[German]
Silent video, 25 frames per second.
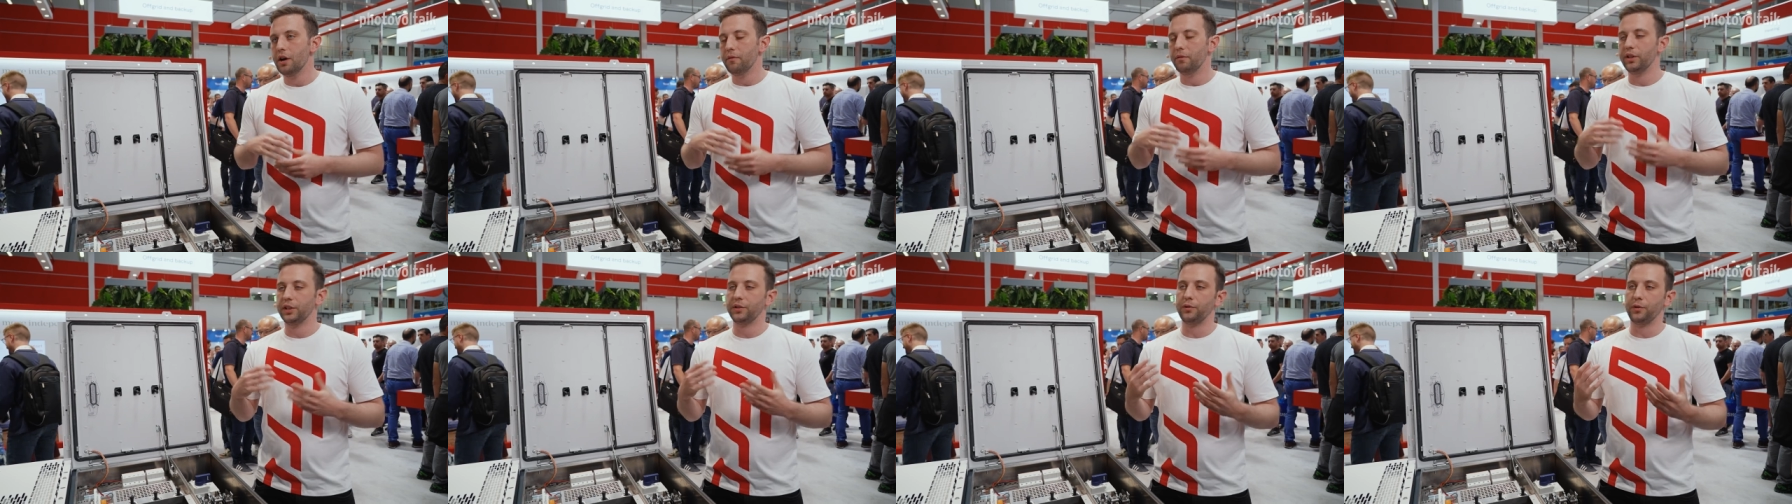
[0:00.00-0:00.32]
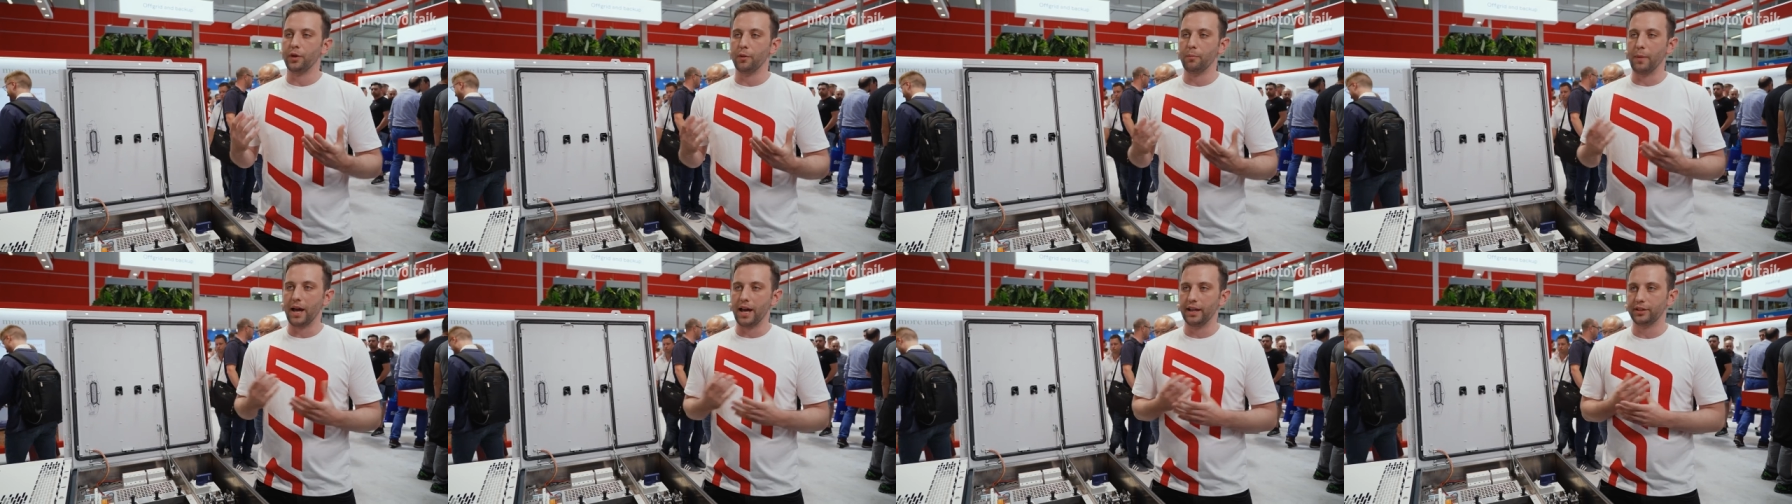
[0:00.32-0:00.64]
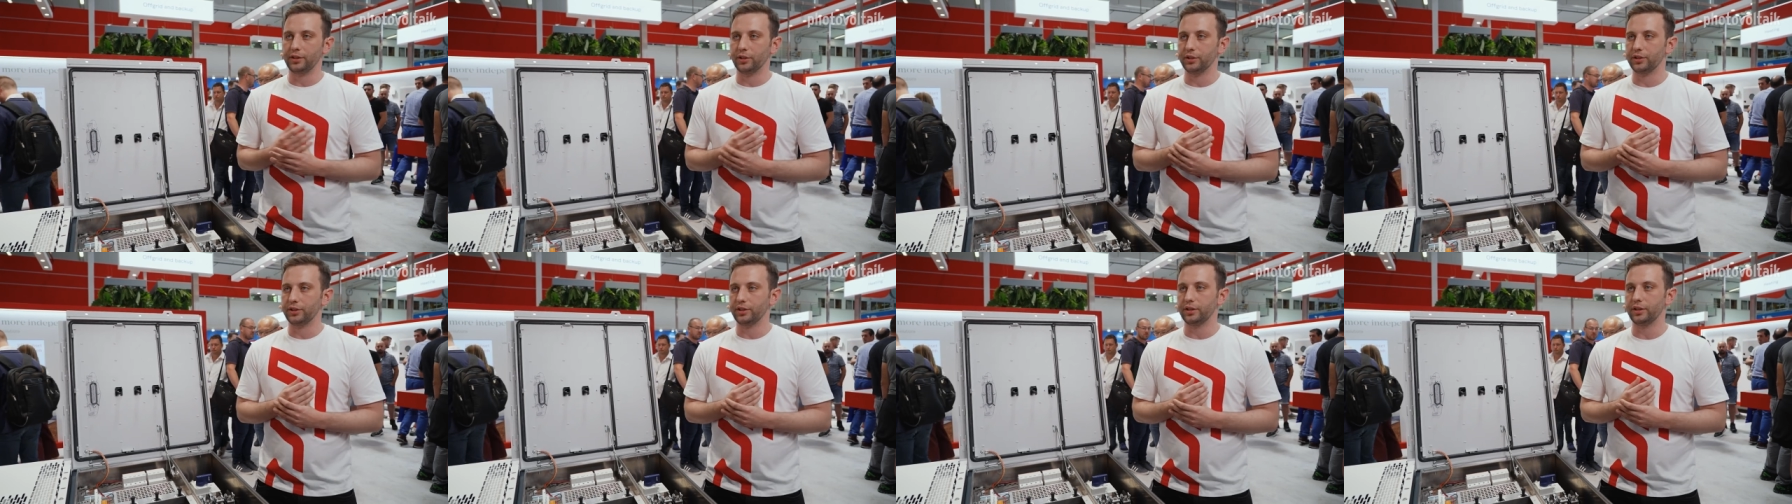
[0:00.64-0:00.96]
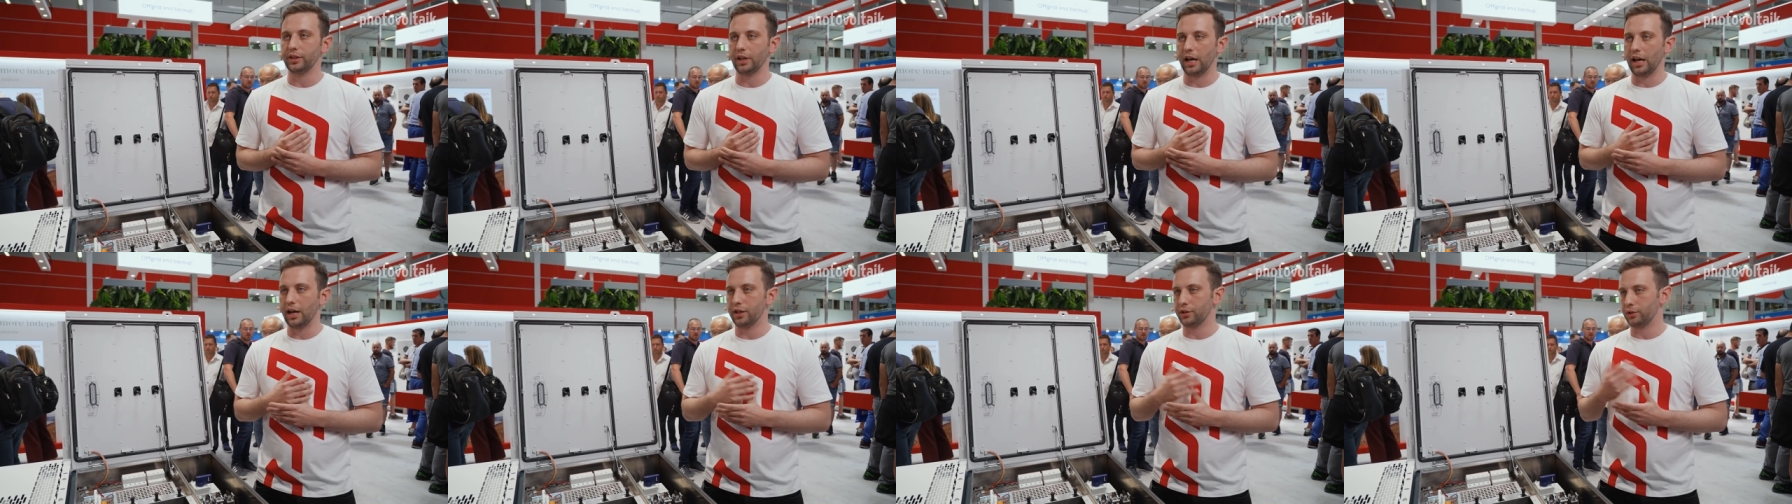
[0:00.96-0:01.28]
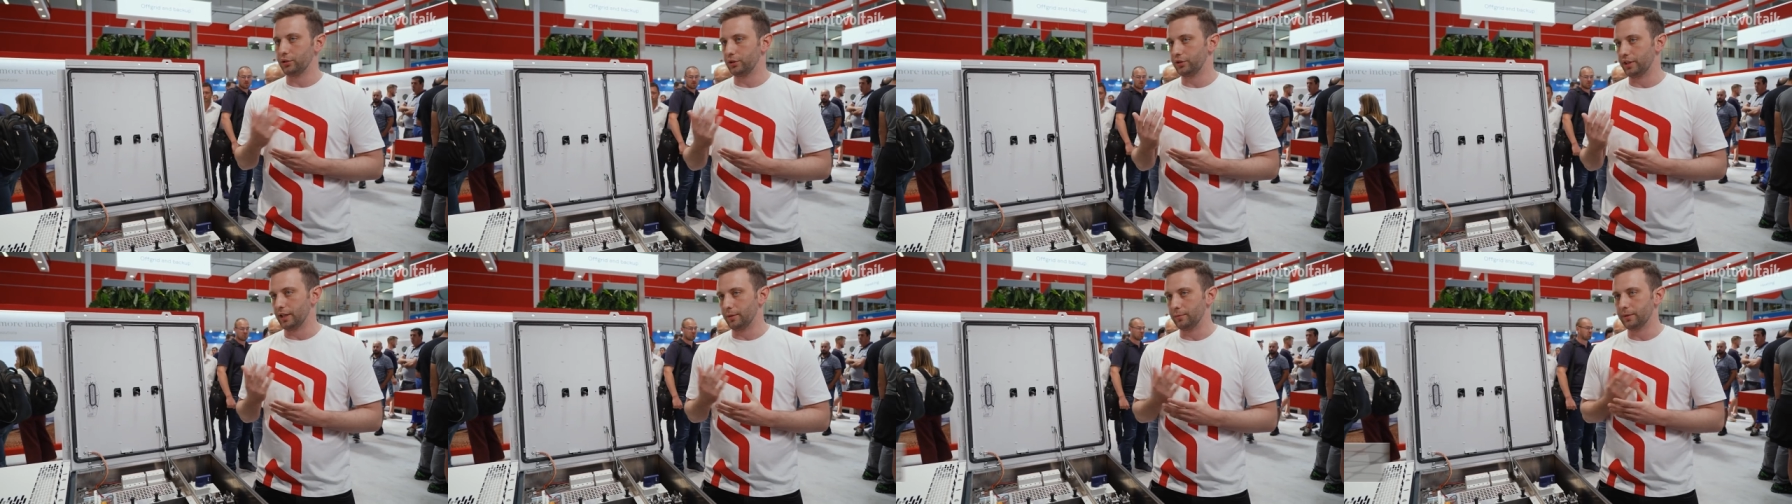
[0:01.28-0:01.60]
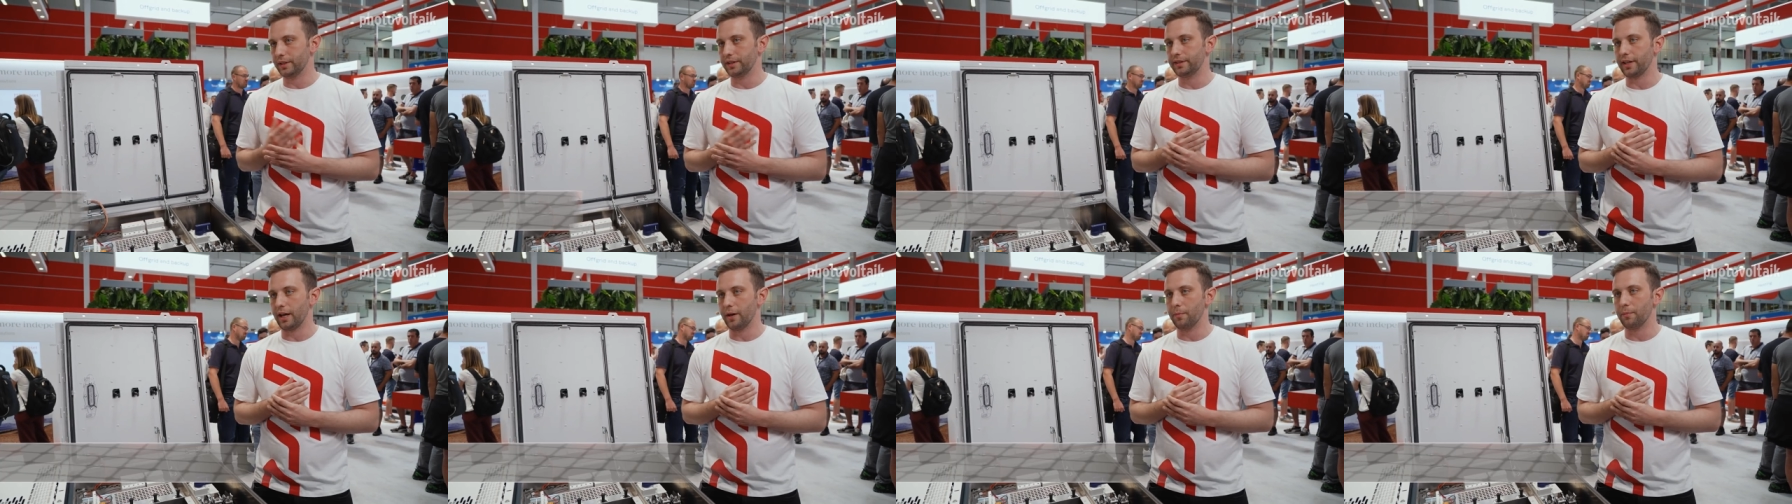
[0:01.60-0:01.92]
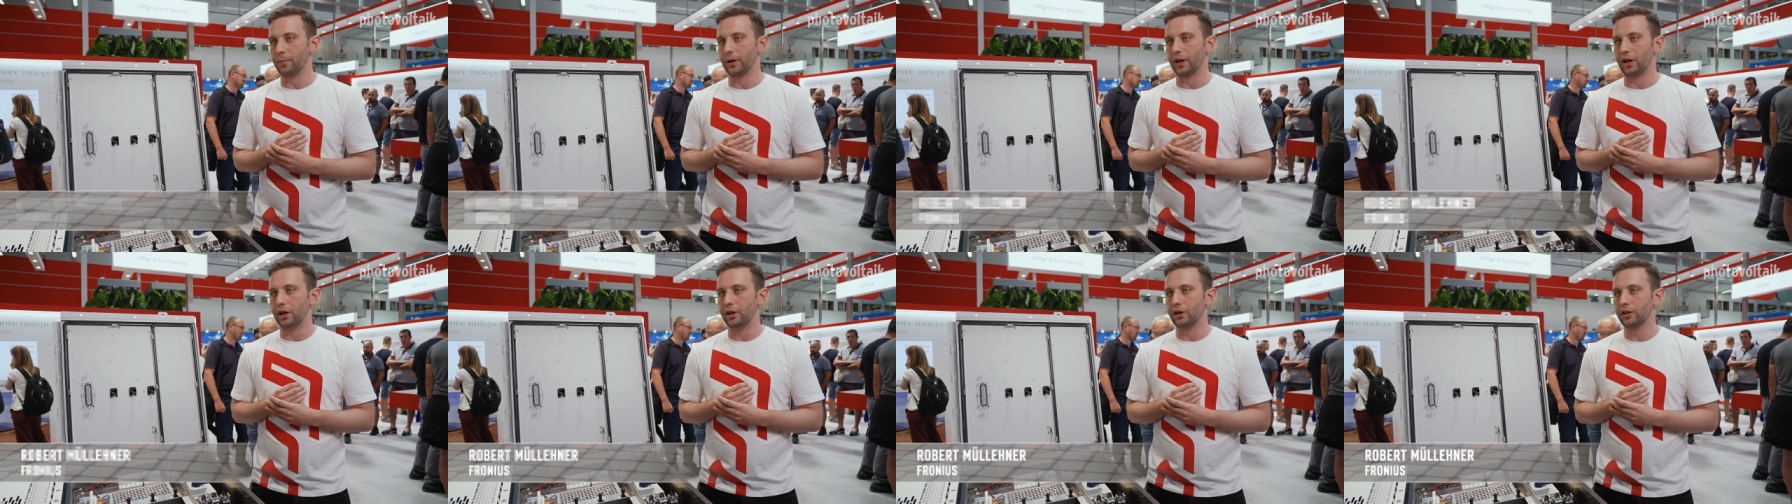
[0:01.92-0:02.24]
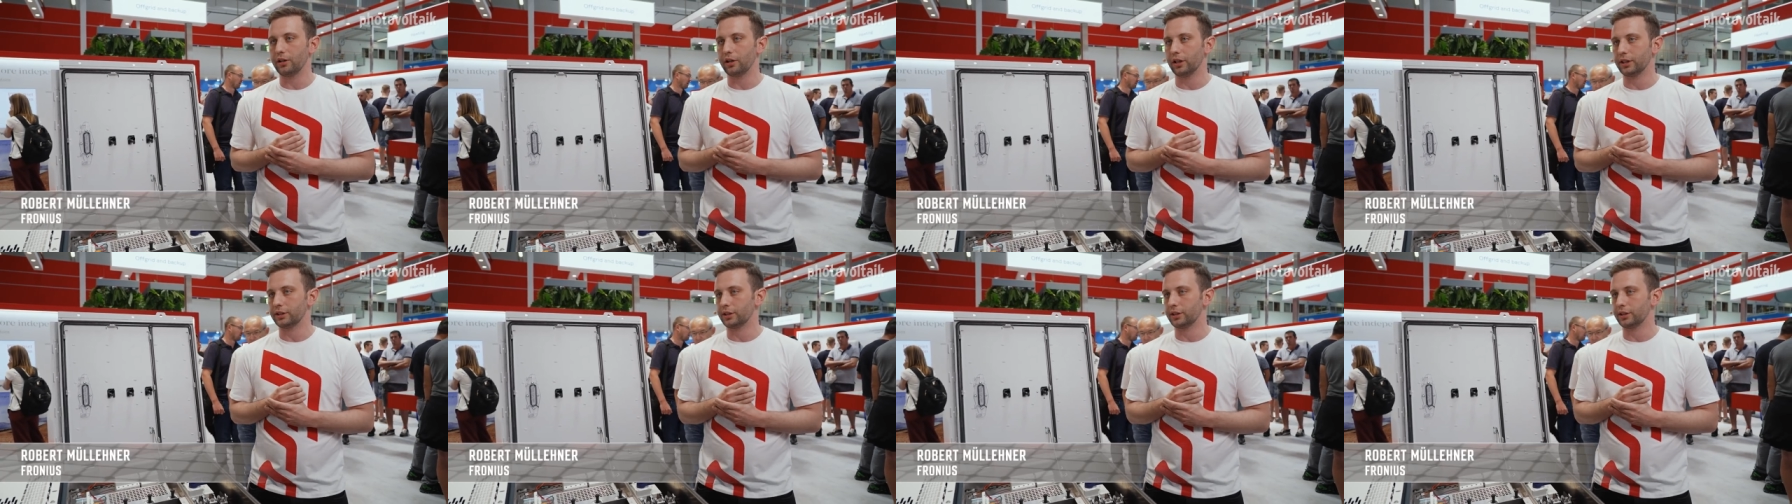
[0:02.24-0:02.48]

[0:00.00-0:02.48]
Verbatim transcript: wie es für mein äh, Systemdesign braucht.